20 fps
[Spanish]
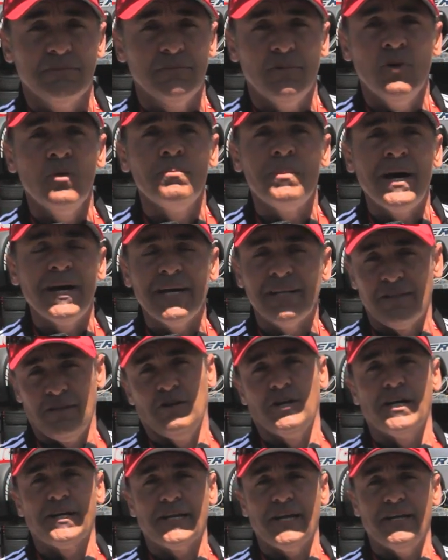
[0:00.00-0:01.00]
Un maestro
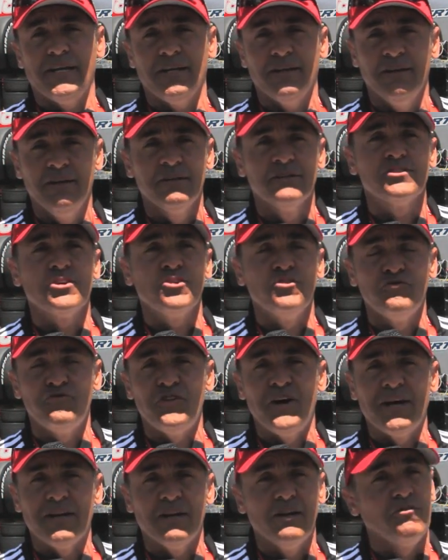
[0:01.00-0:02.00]
Guerrieri soy un
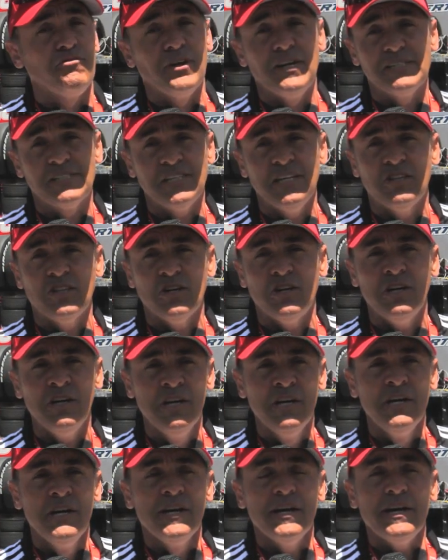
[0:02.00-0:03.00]
fan. Lo felicito
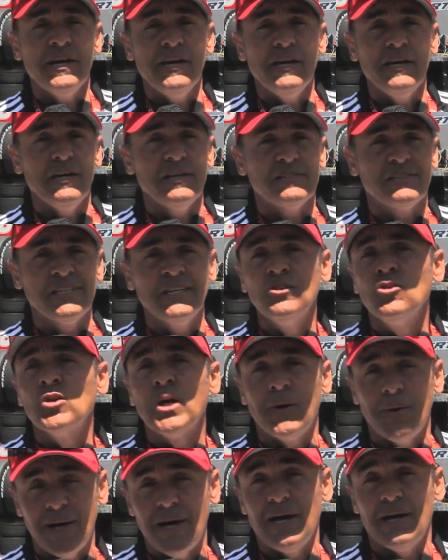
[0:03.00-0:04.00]
y sin
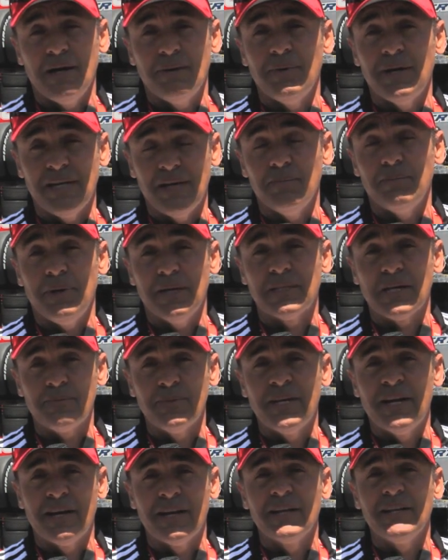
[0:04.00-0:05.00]
duda va, a
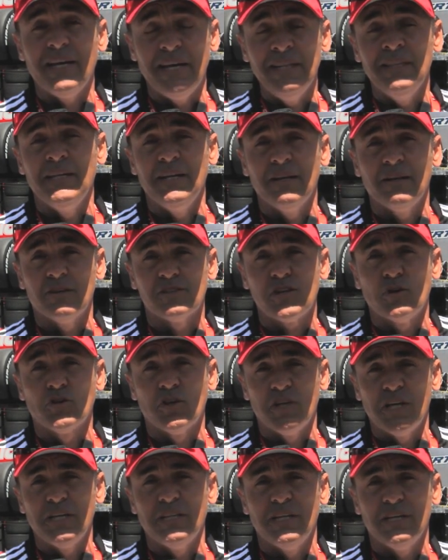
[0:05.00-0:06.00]
terminar en Indy, en los autos
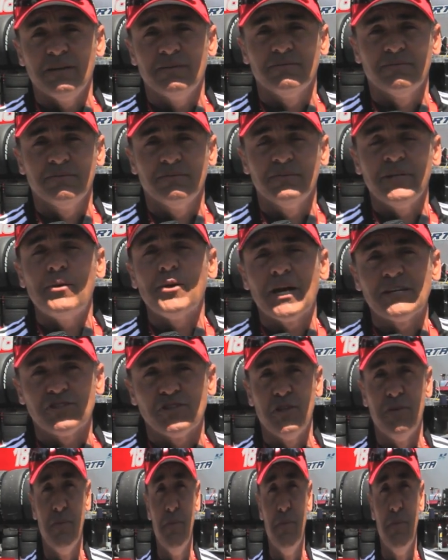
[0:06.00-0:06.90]
de Indy. Un abrazo.